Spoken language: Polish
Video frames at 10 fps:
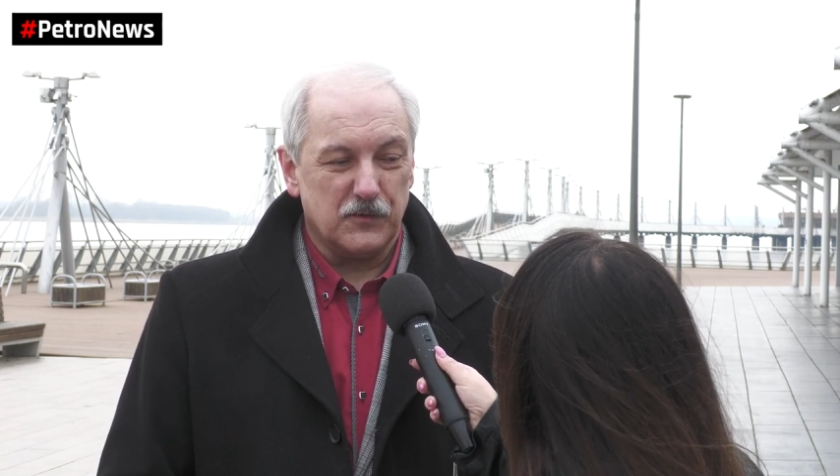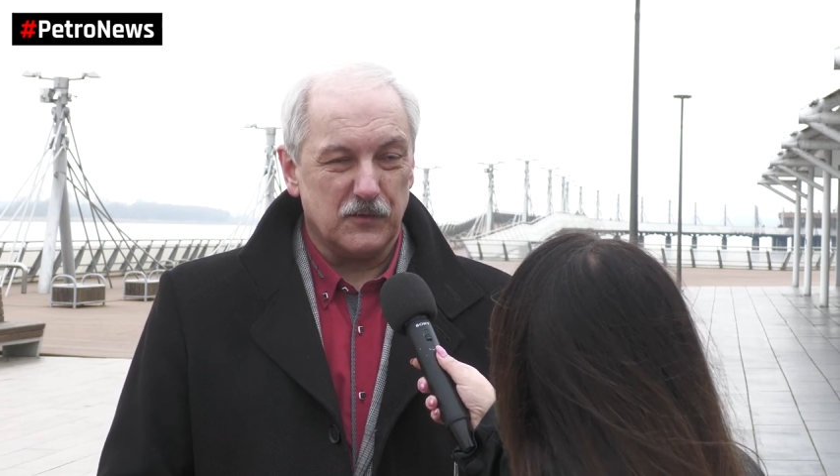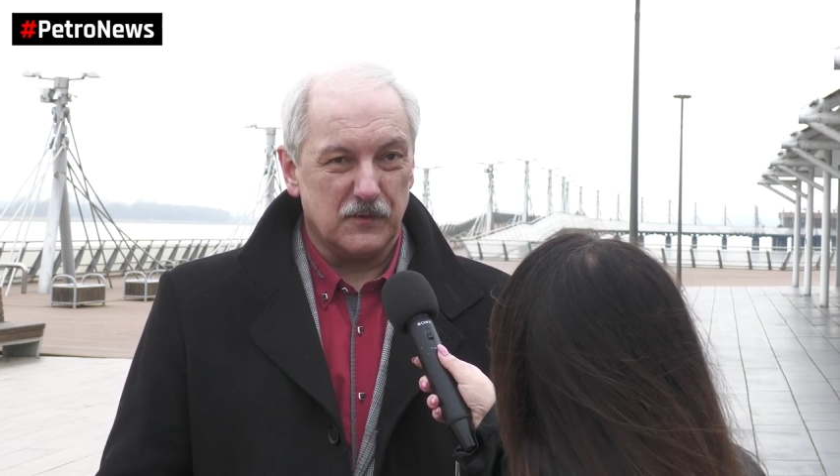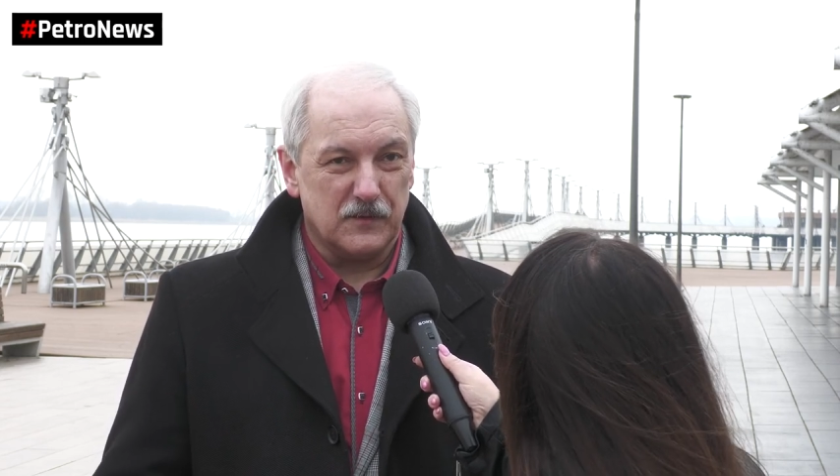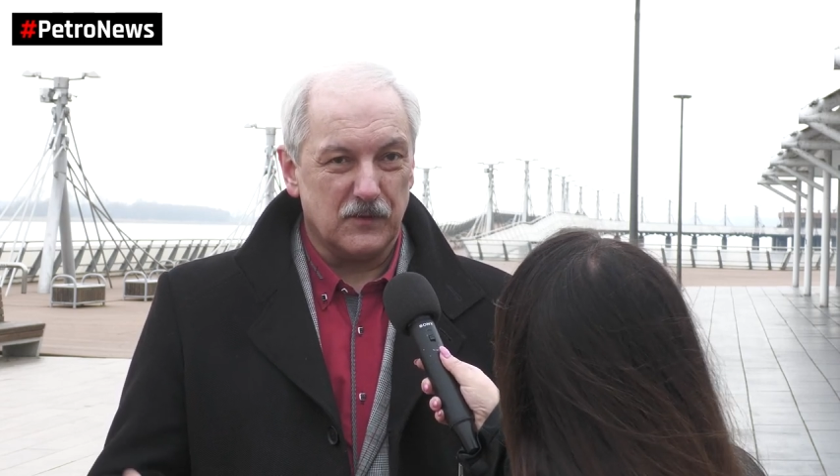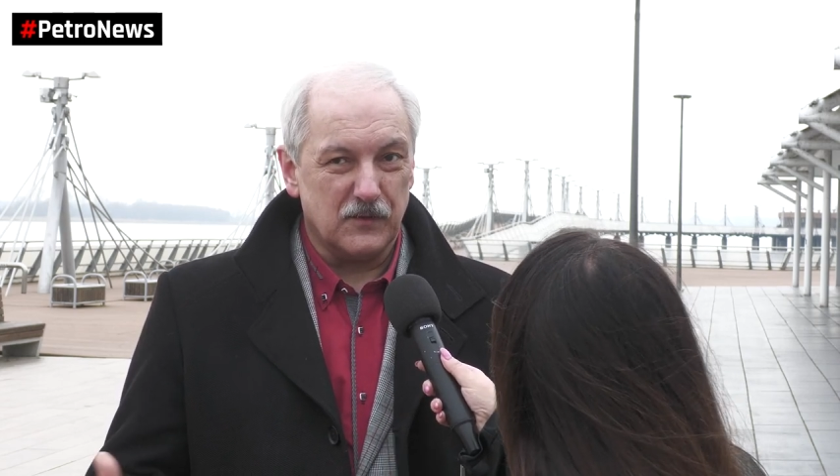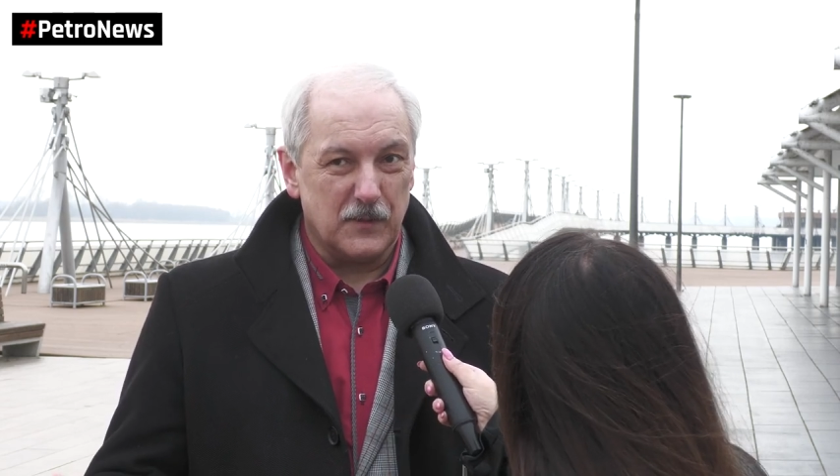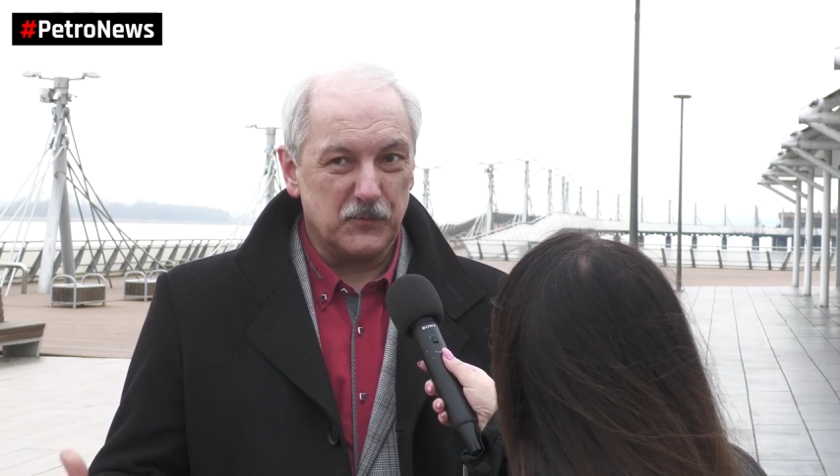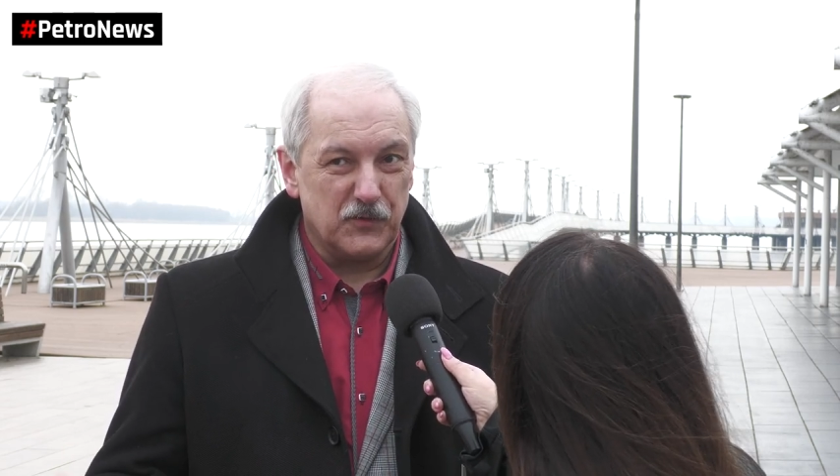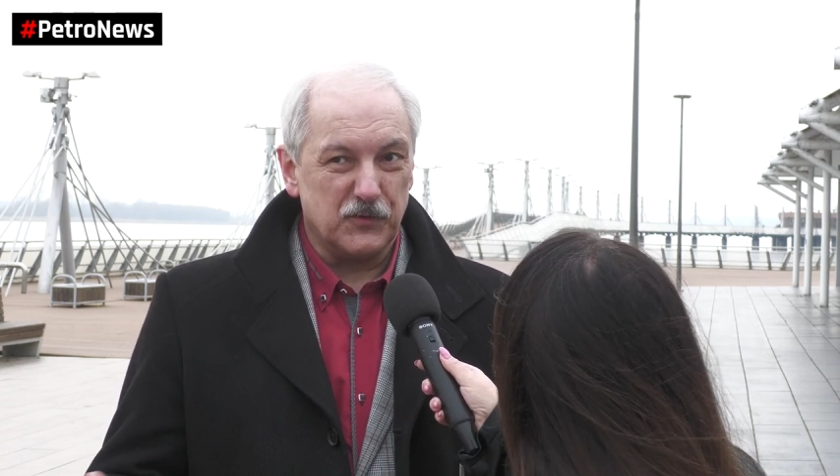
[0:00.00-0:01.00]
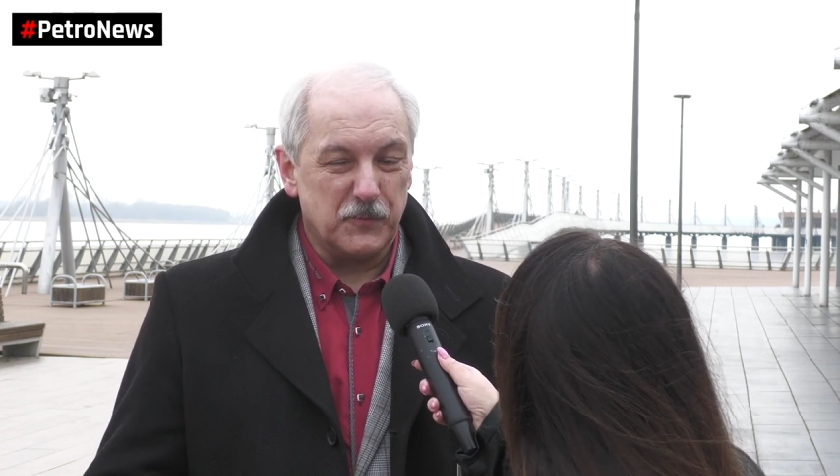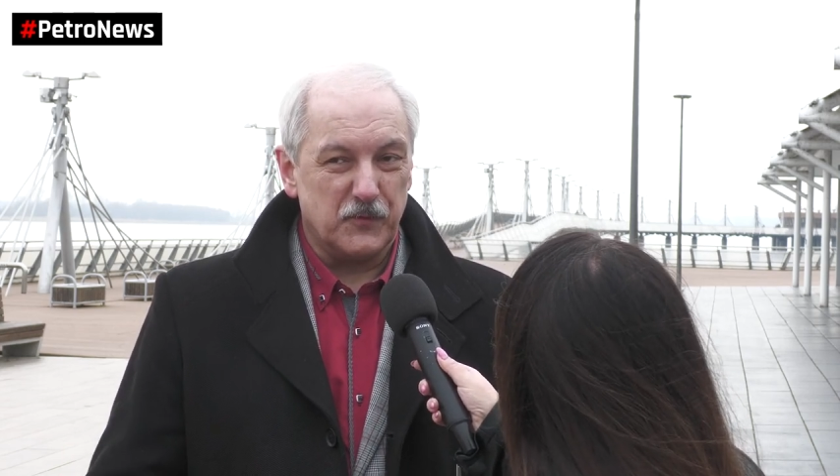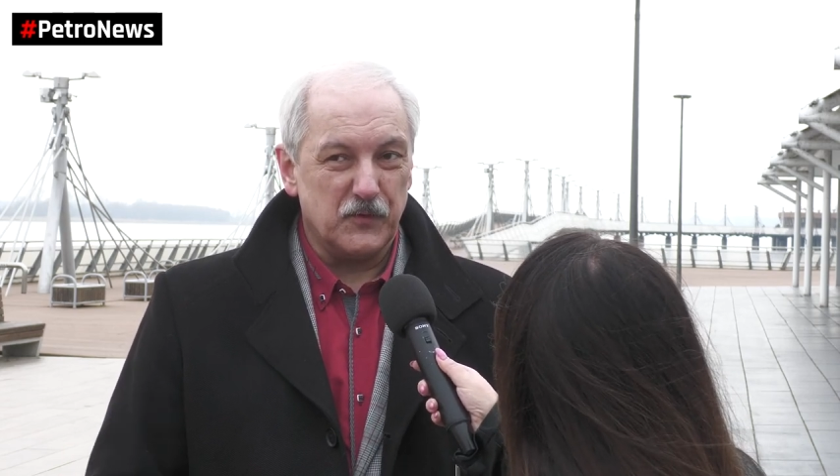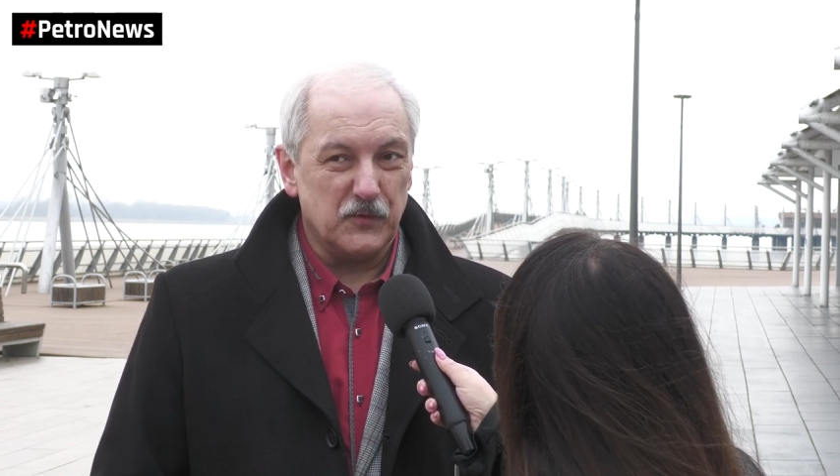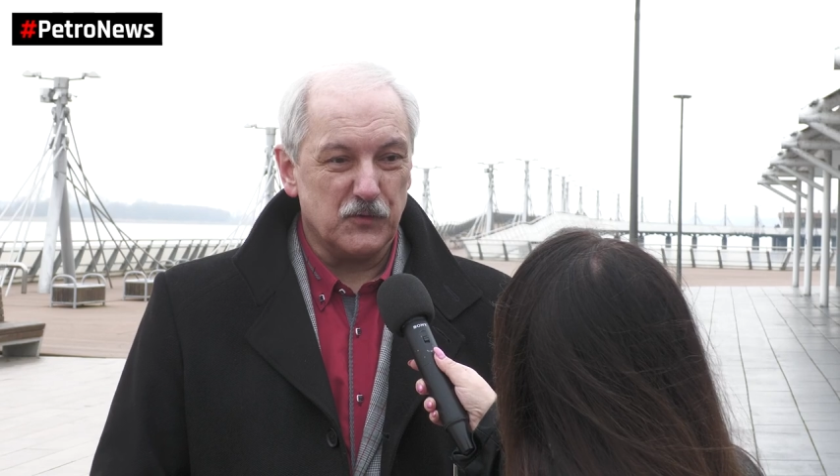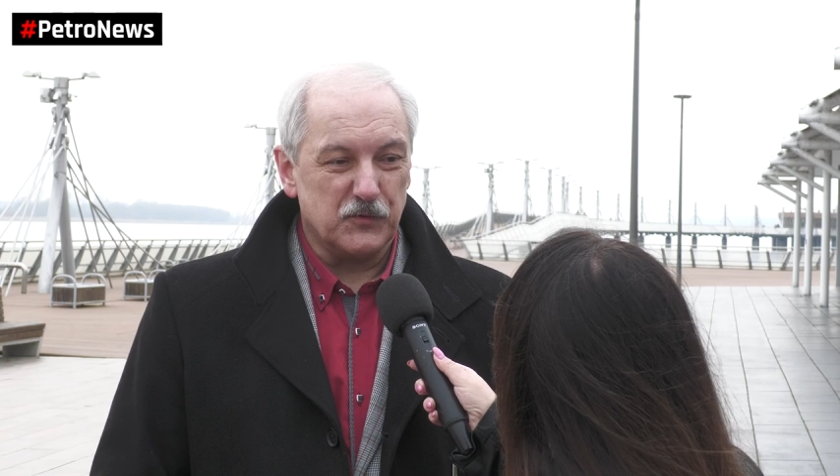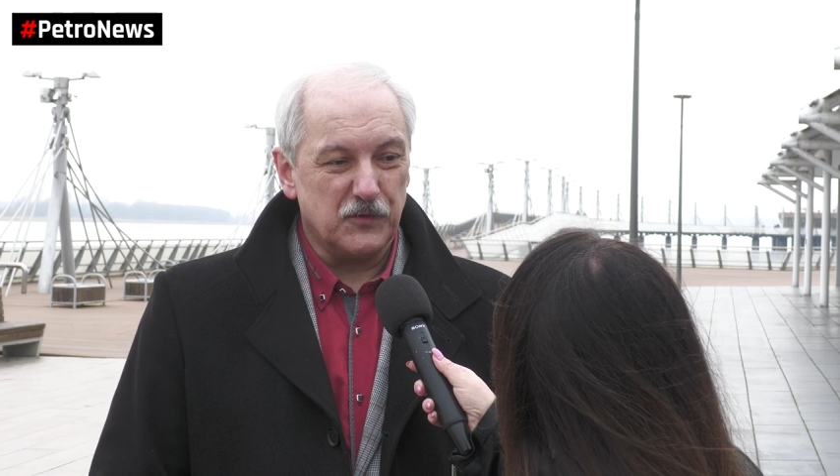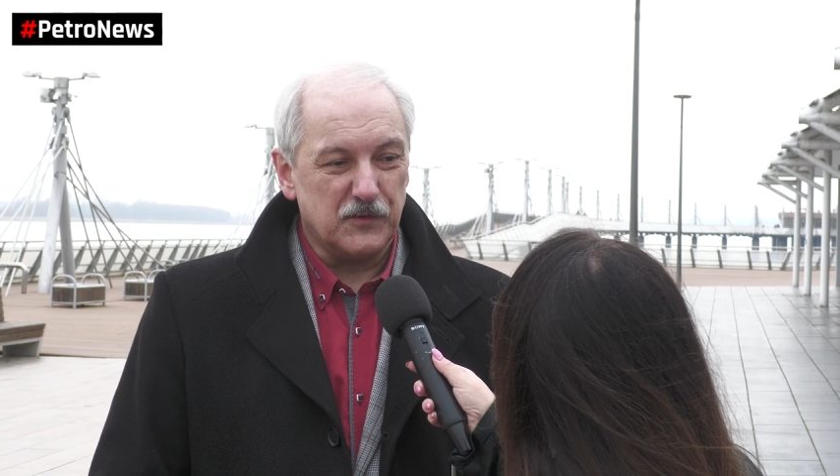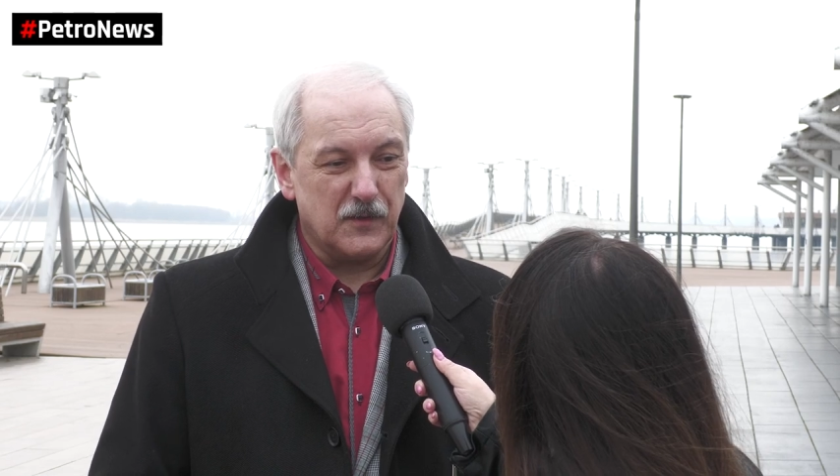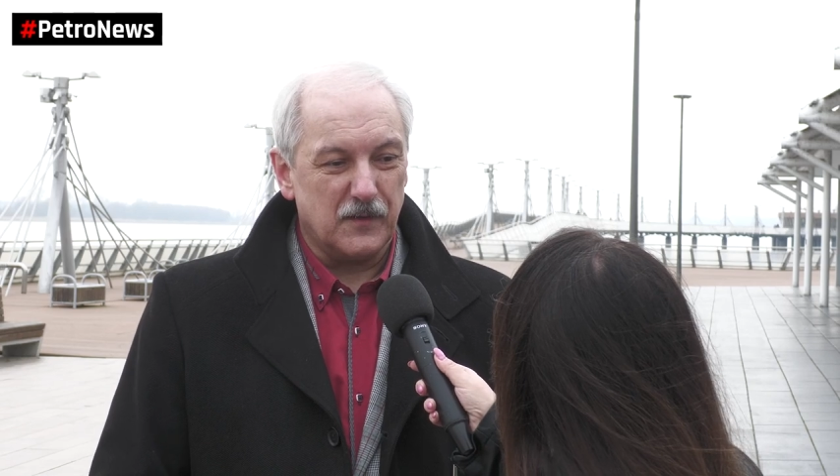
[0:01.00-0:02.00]
To, to nabrzeże powinno
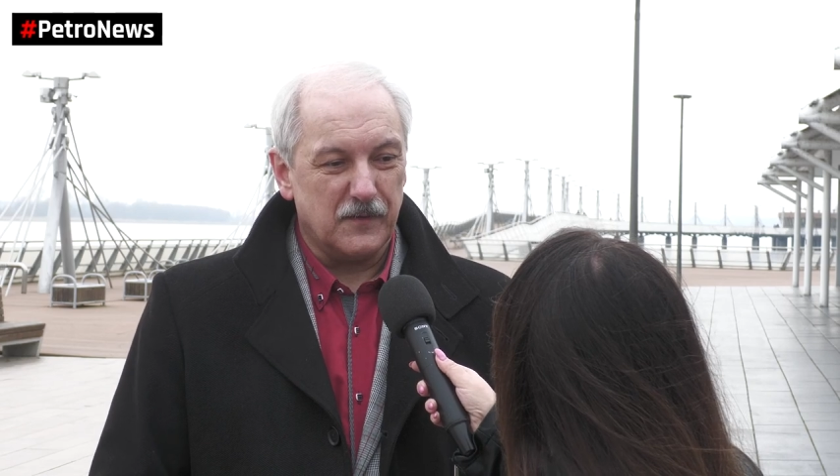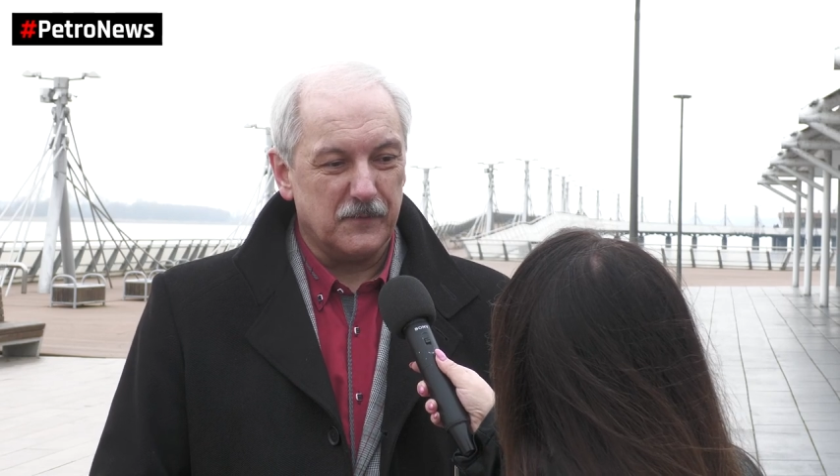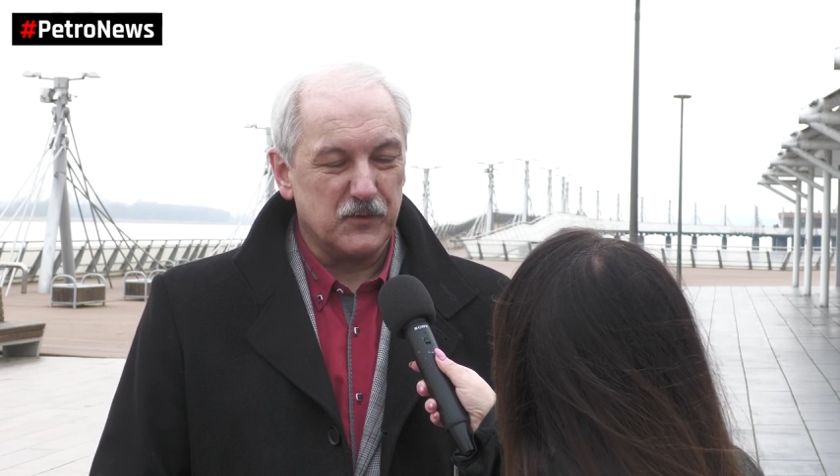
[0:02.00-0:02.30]
żyć na